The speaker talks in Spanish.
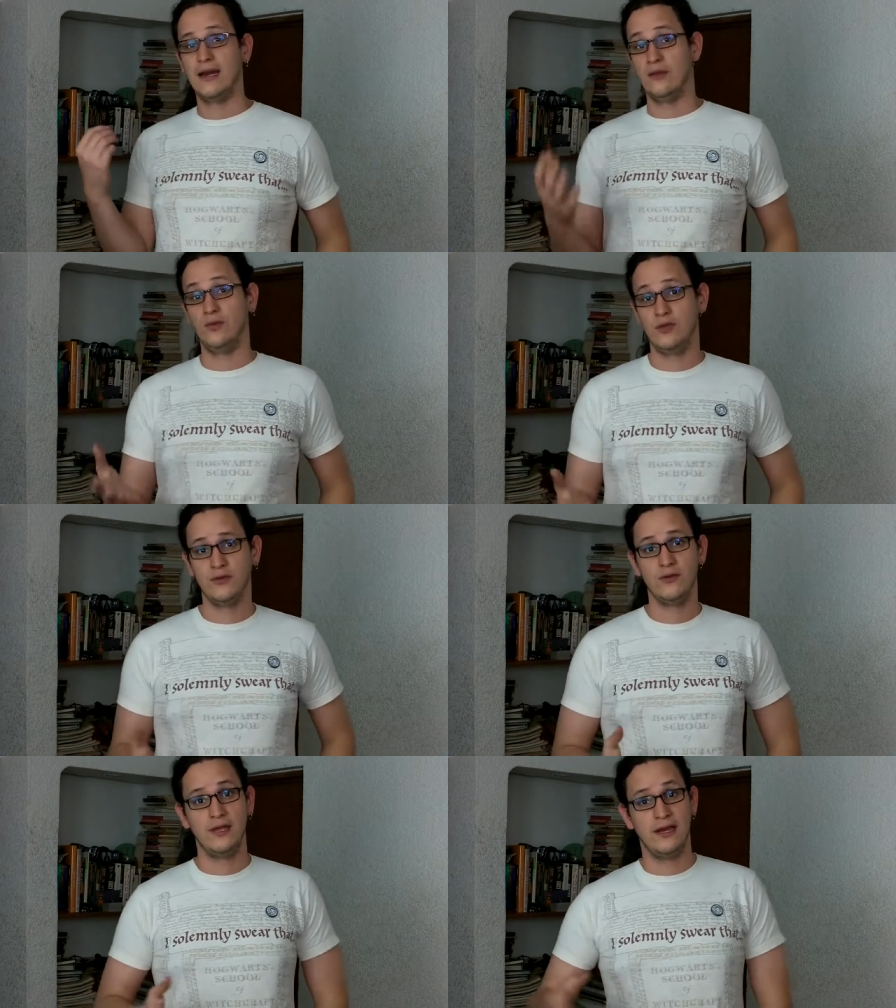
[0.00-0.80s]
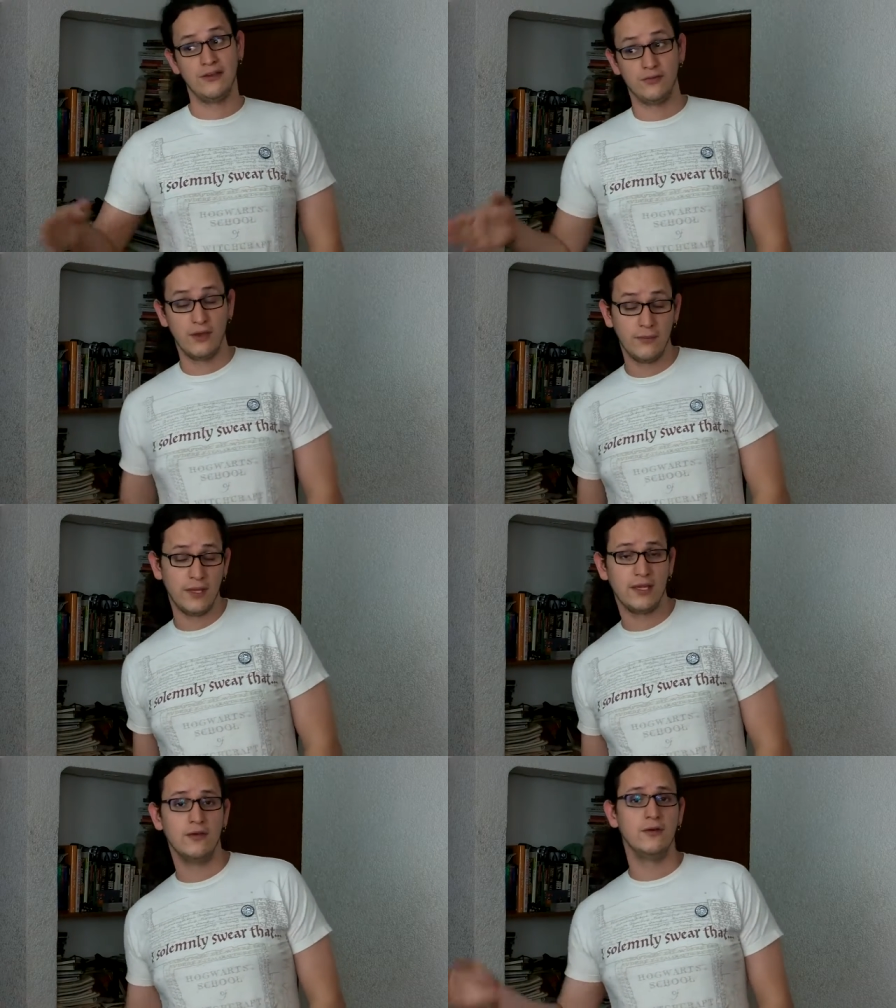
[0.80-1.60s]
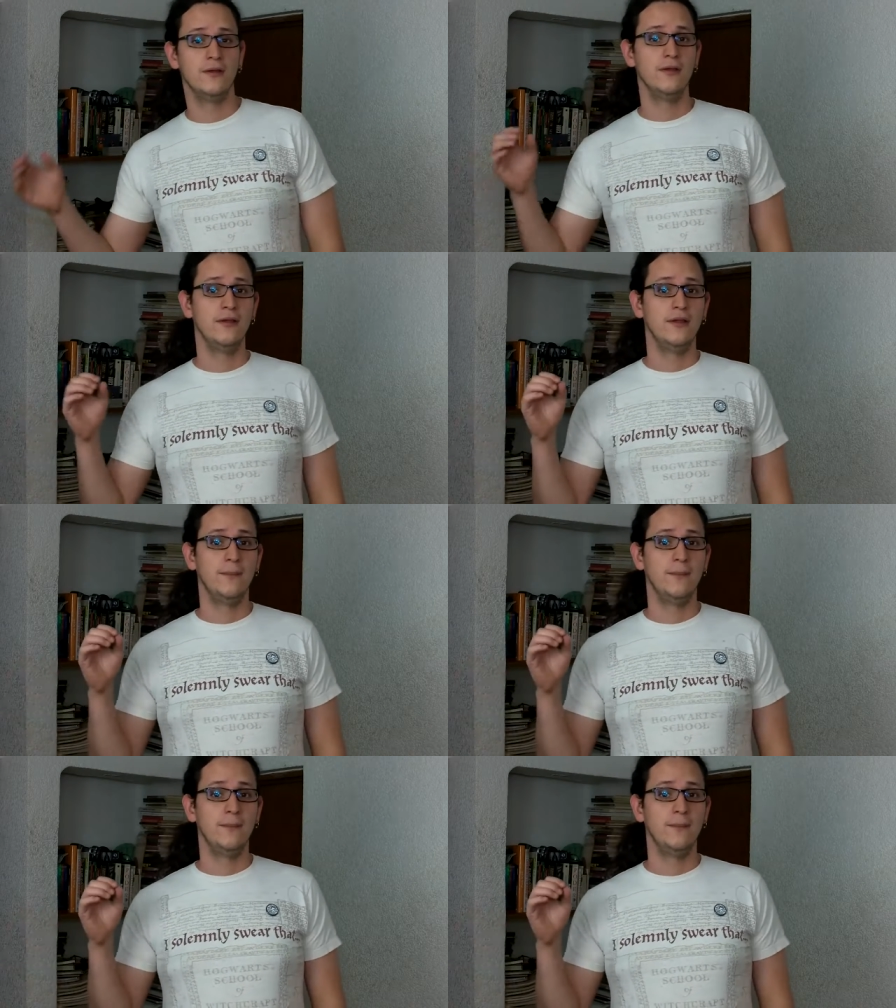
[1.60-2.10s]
gratuito en la Ciudad de México